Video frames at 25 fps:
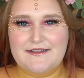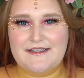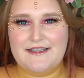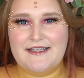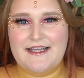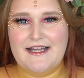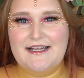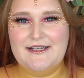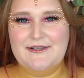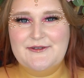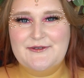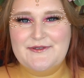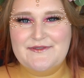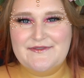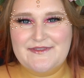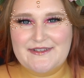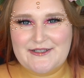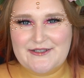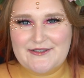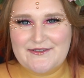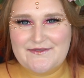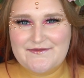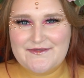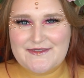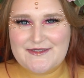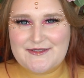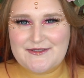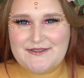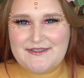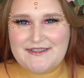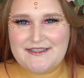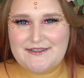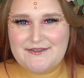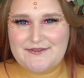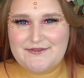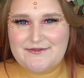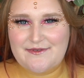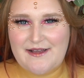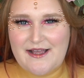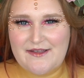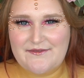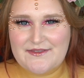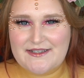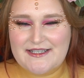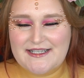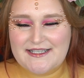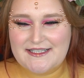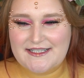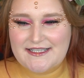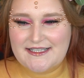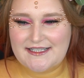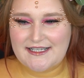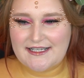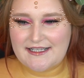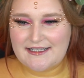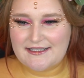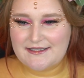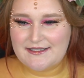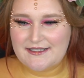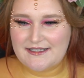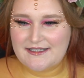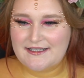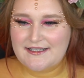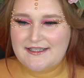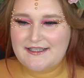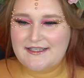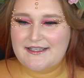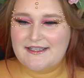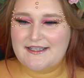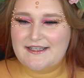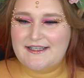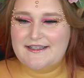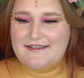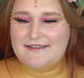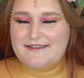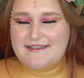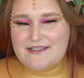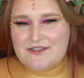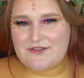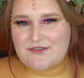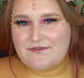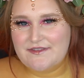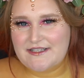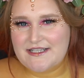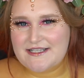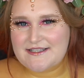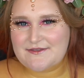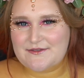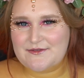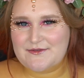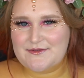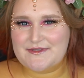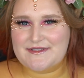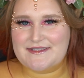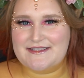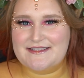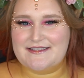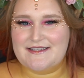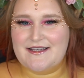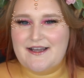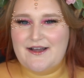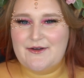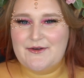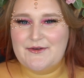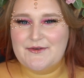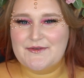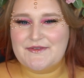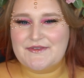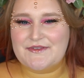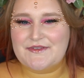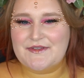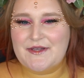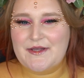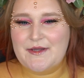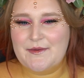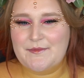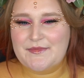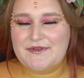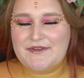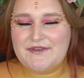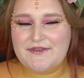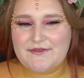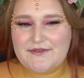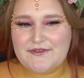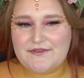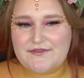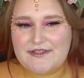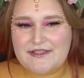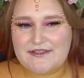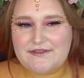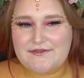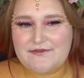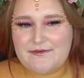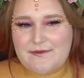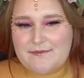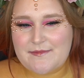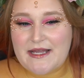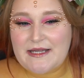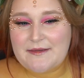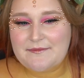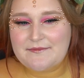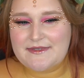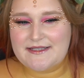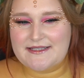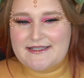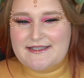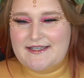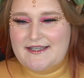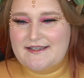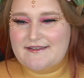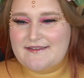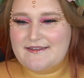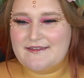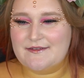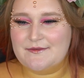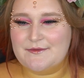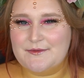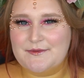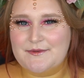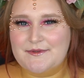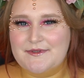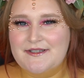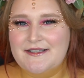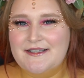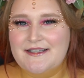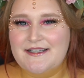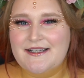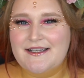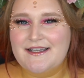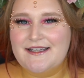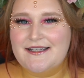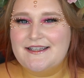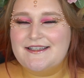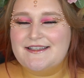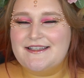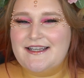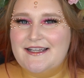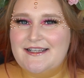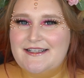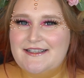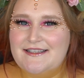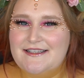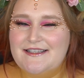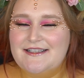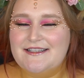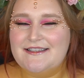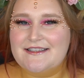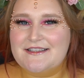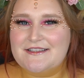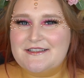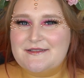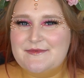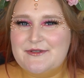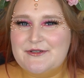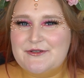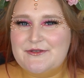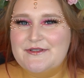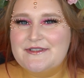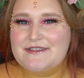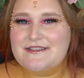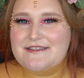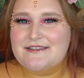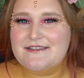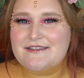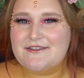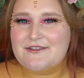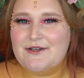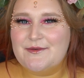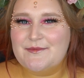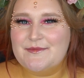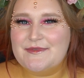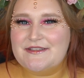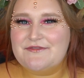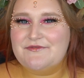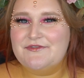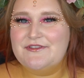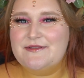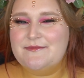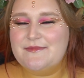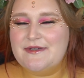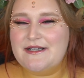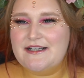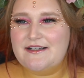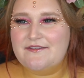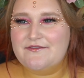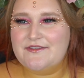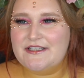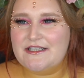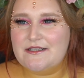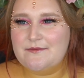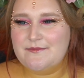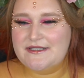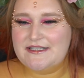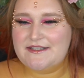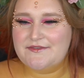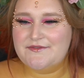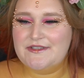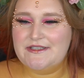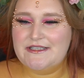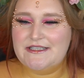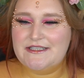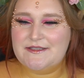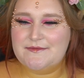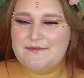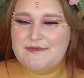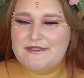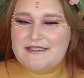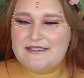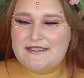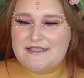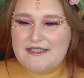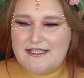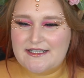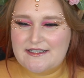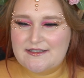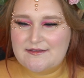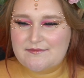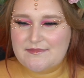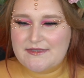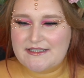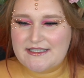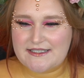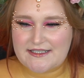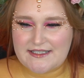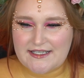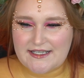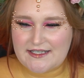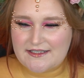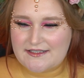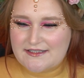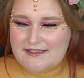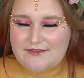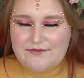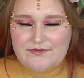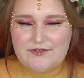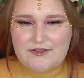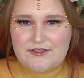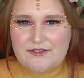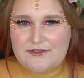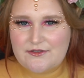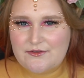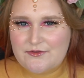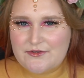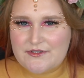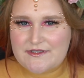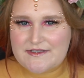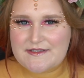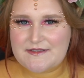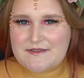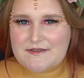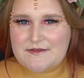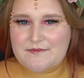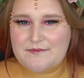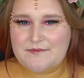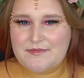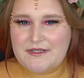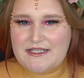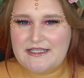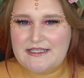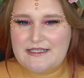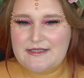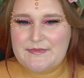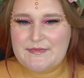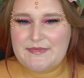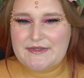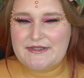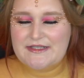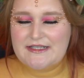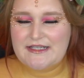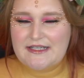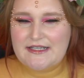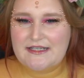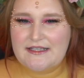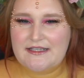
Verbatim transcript: Ja, hallo und willkommen zurück auf meinem Kanal. Ich sehe schon wieder so lustig aus, beziehungsweise wir machen mich jetzt so. Denn ich dachte mir heute, komm, ich filme mal wieder mit, wie ich mich in einen meiner kreativeren Looks begebe.